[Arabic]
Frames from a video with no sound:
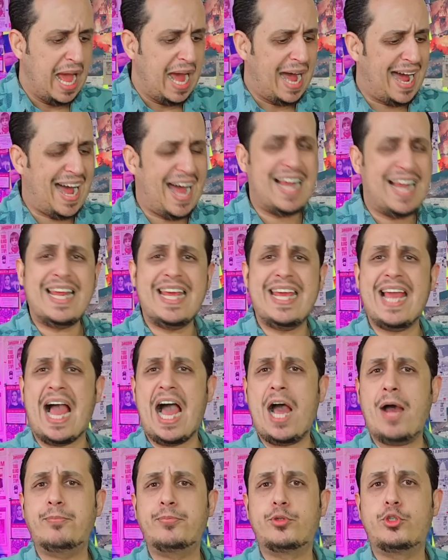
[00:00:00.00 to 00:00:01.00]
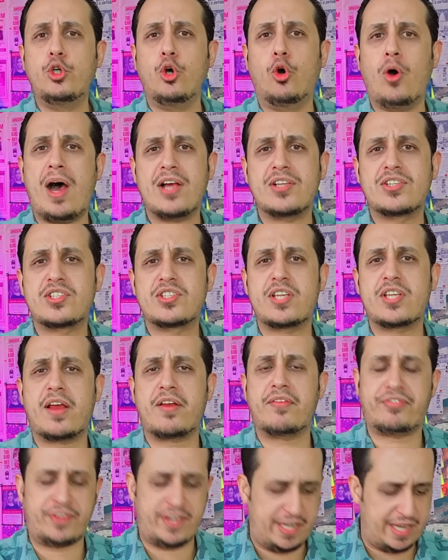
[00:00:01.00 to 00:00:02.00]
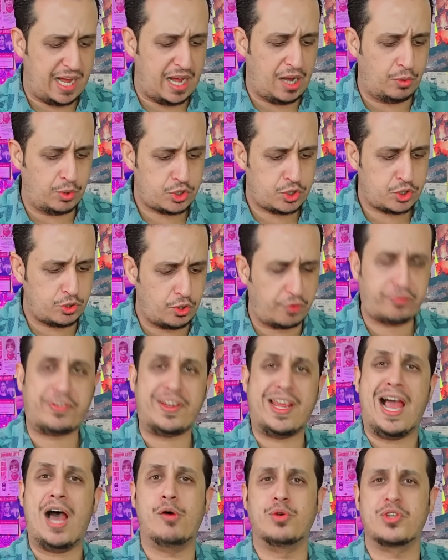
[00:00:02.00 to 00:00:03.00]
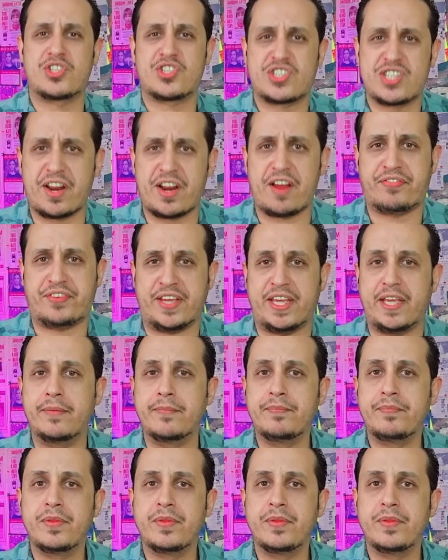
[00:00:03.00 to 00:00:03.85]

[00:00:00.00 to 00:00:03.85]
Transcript: علي عبدو الصرفي أو الصرفي أو الصرفي